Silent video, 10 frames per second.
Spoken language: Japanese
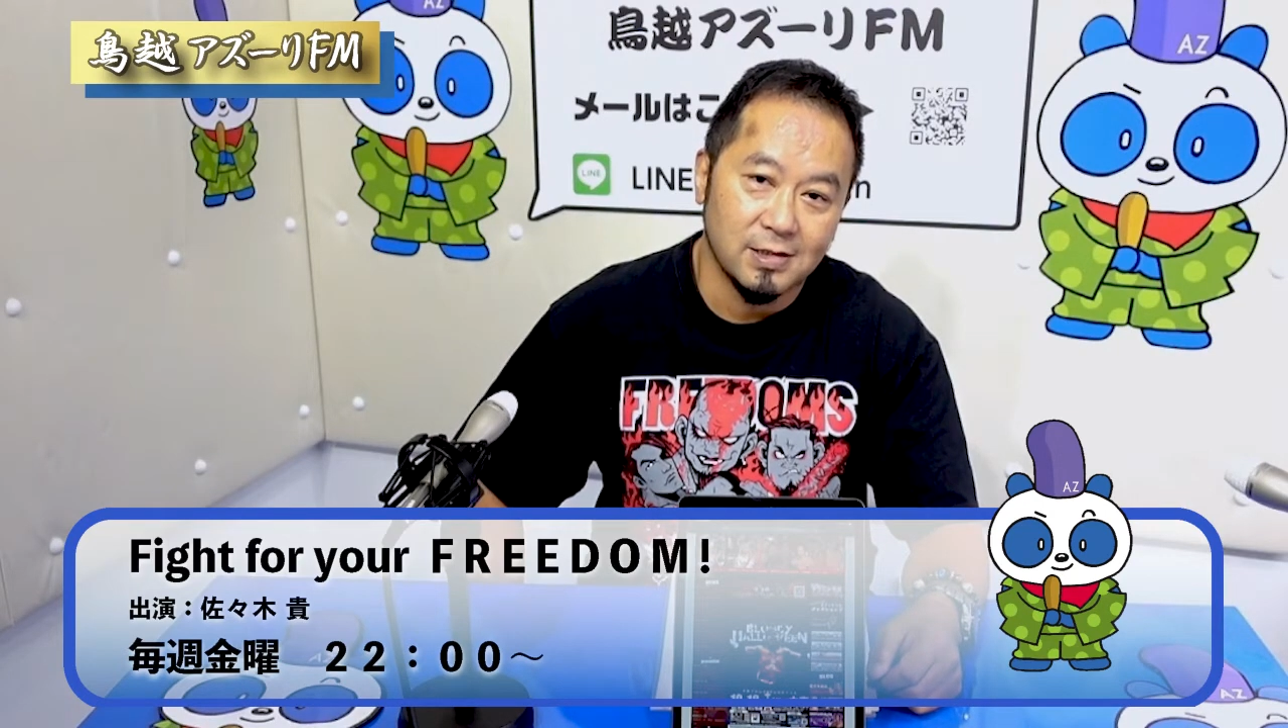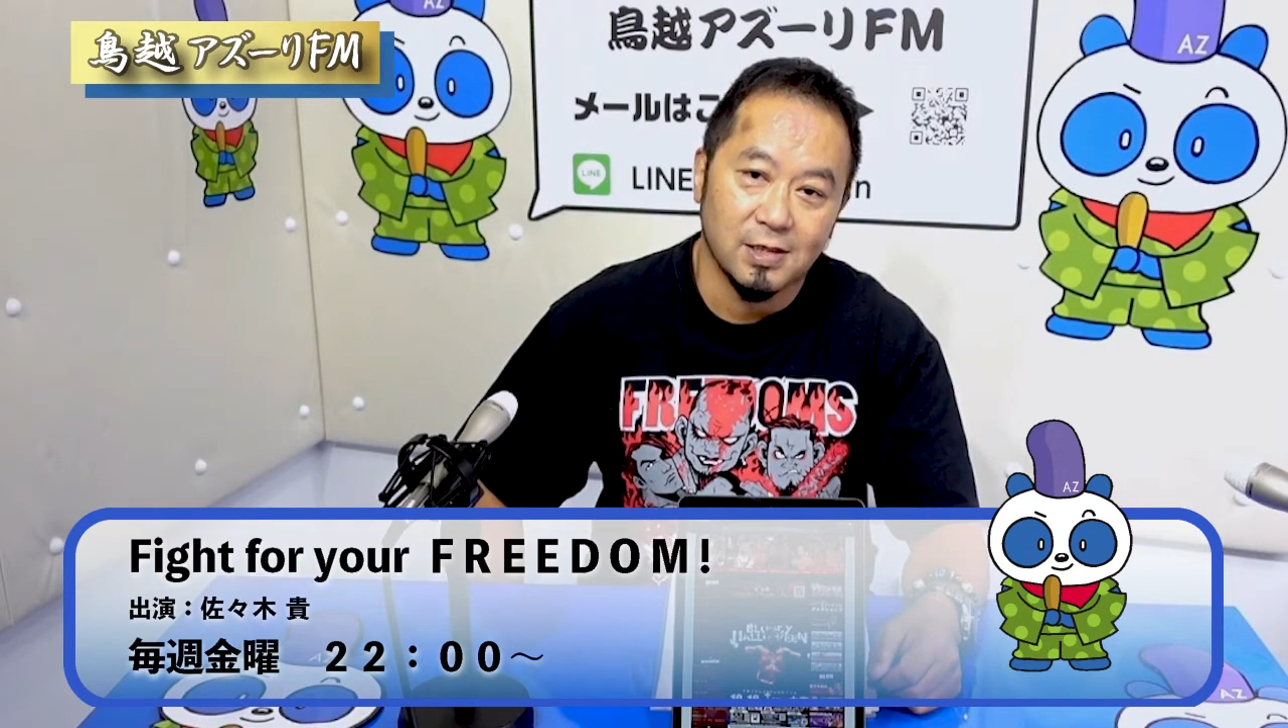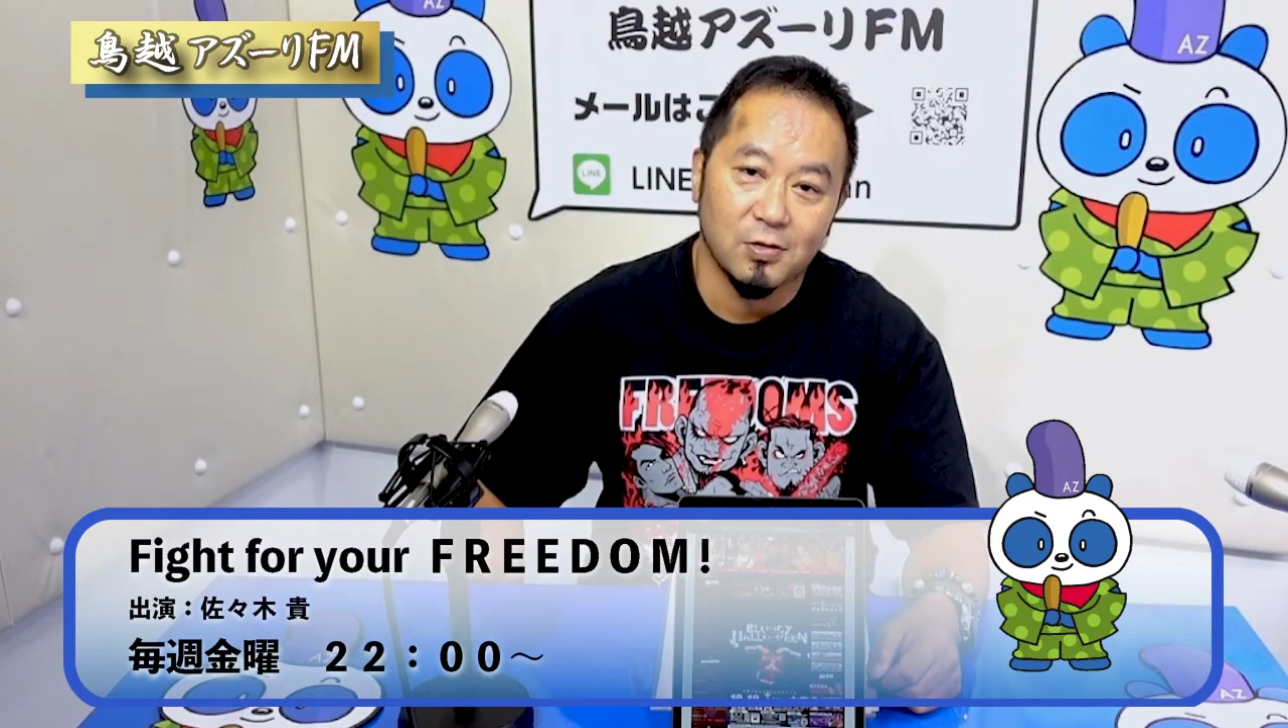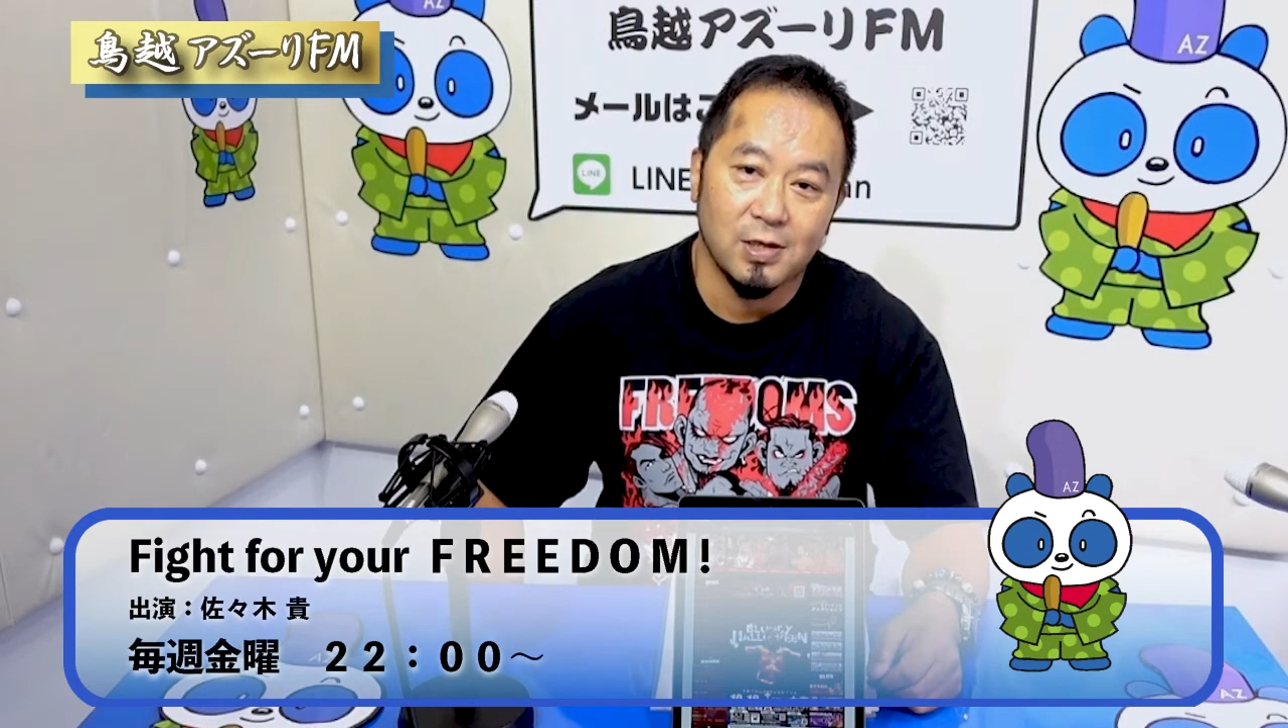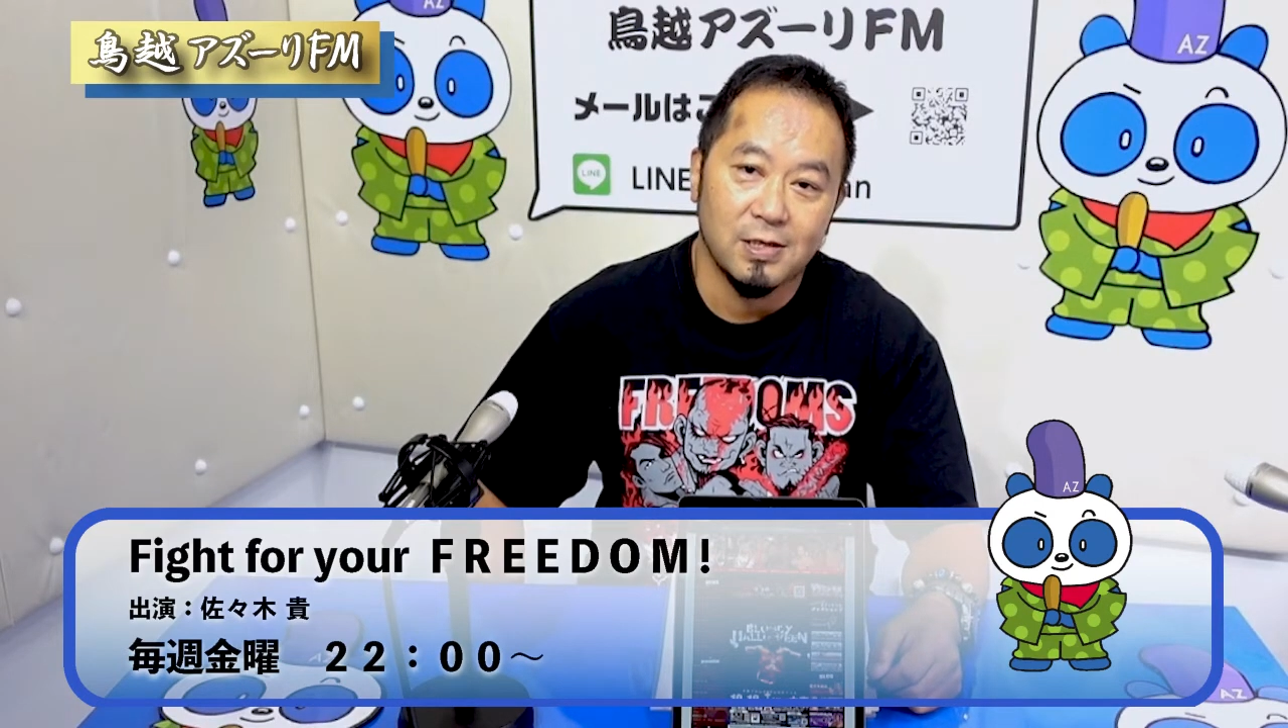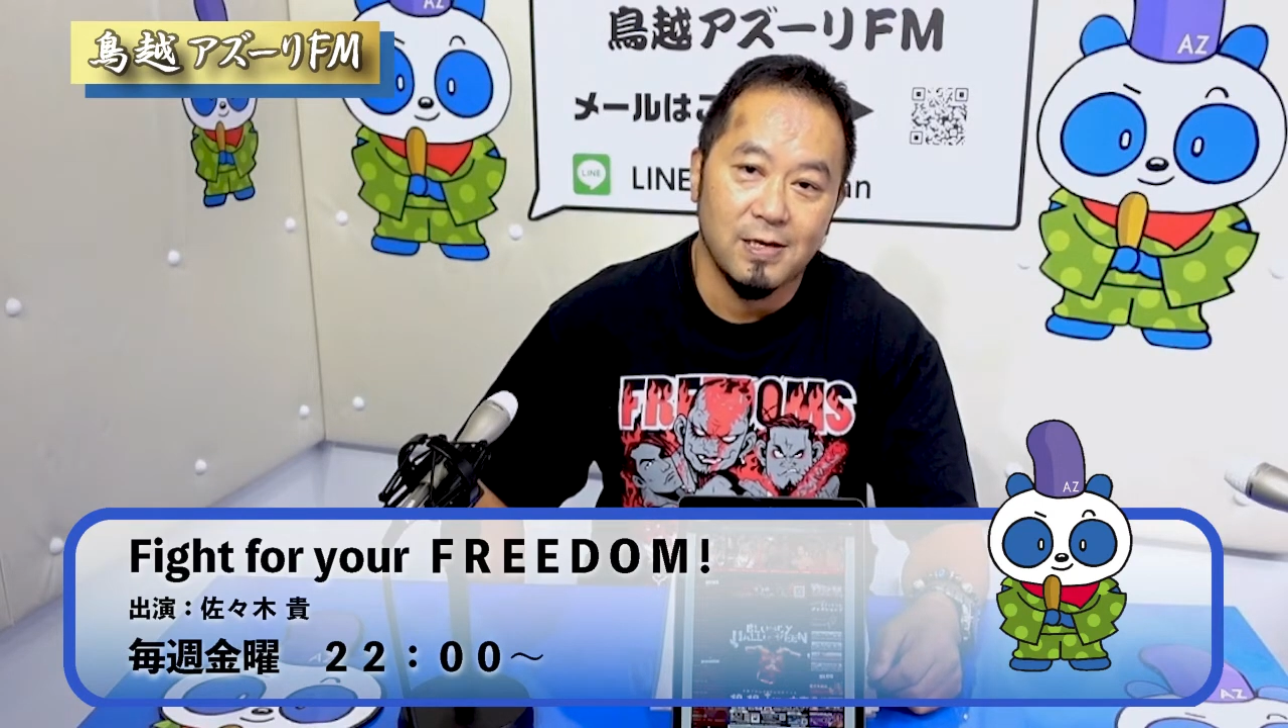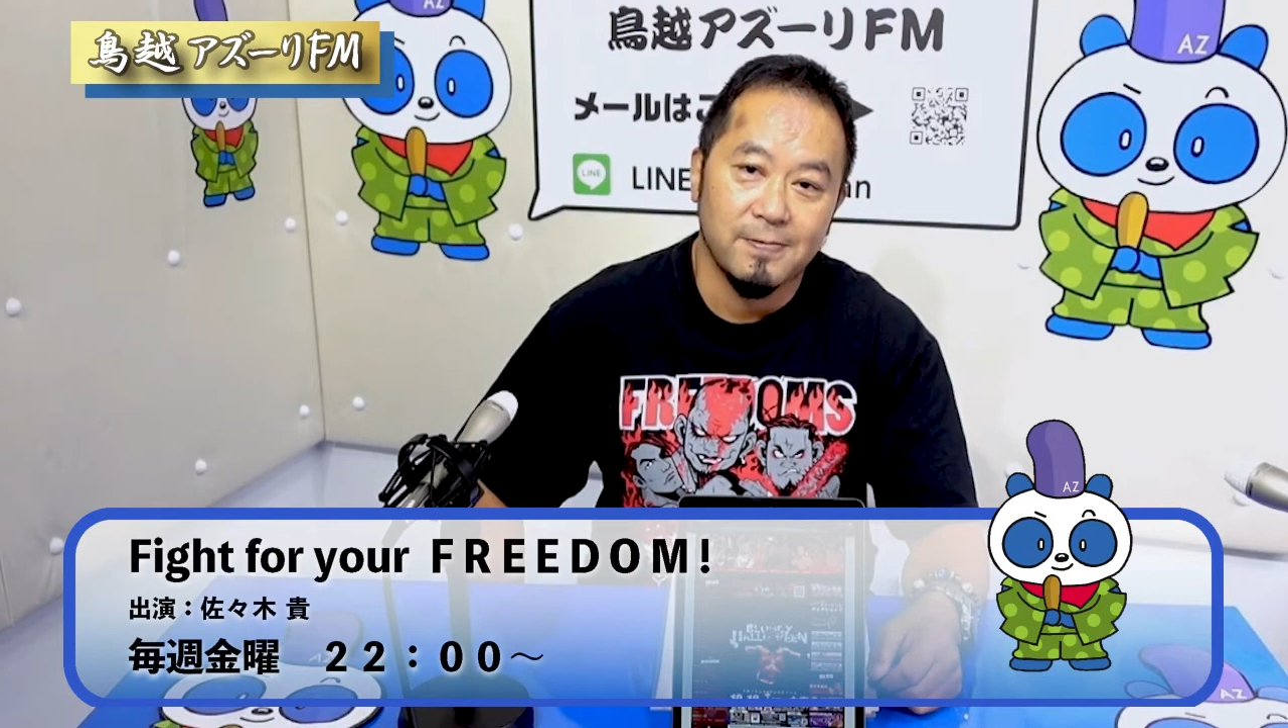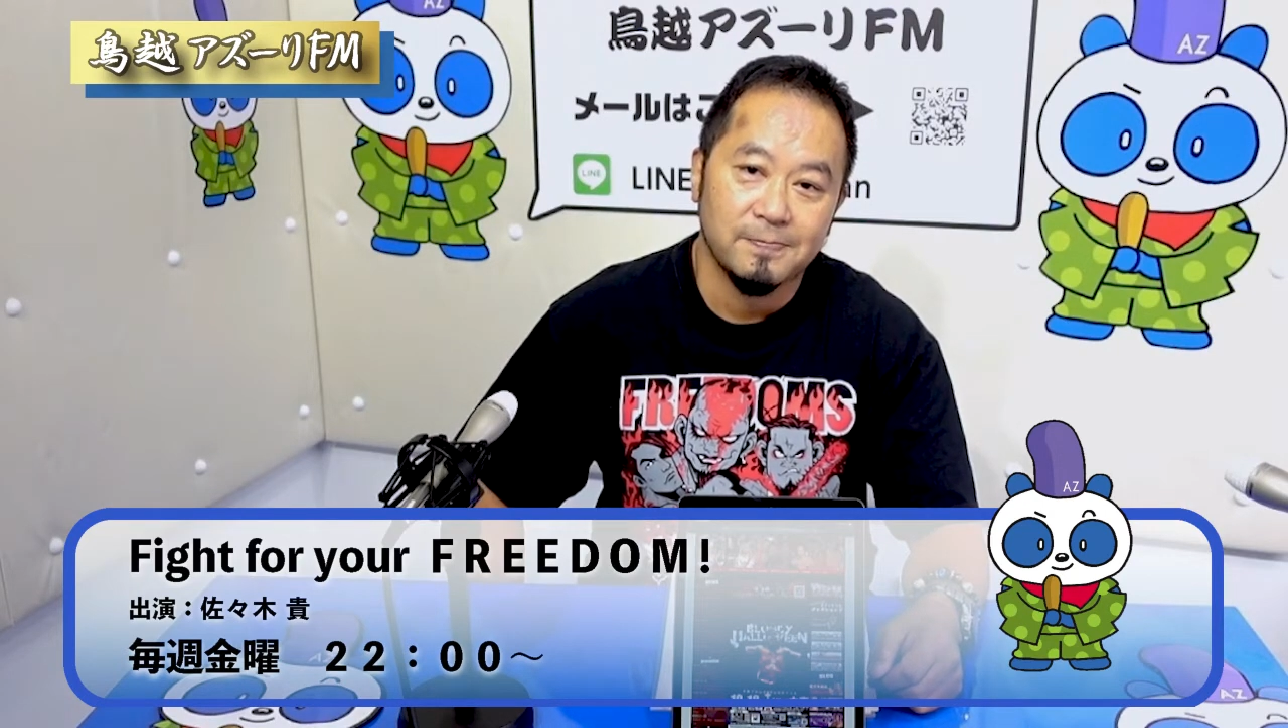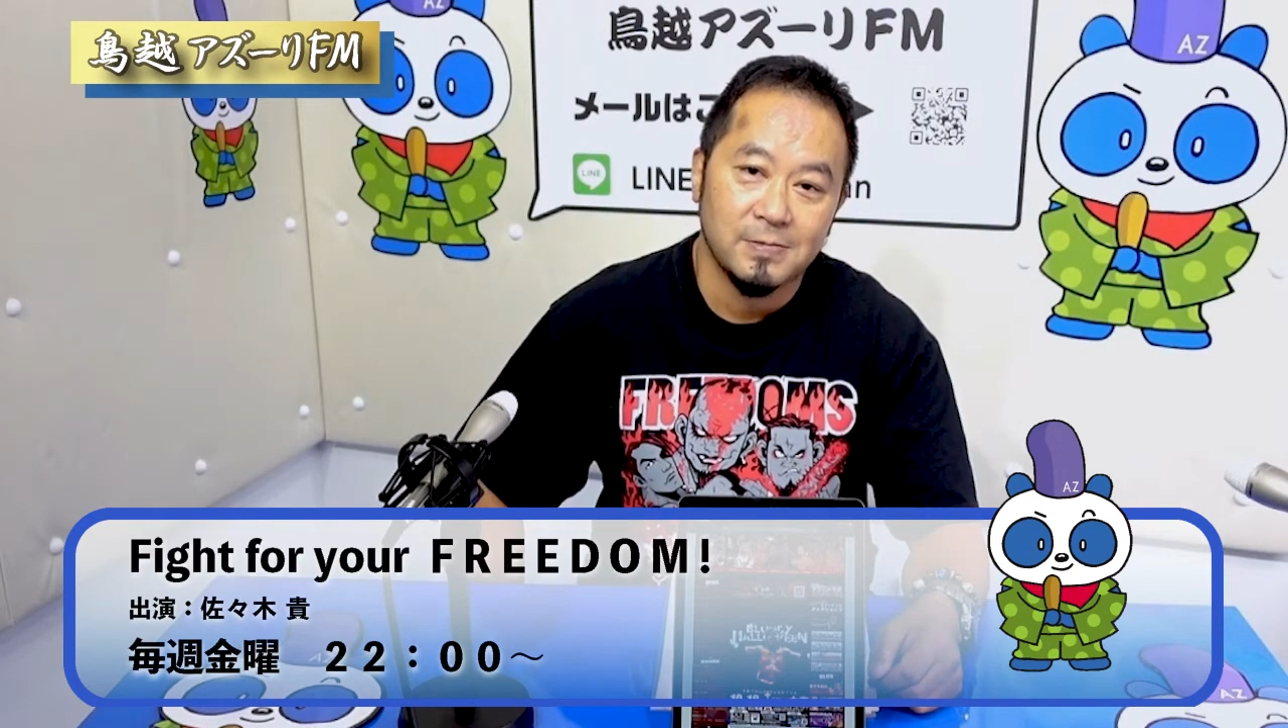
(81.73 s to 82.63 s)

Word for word: りとかね、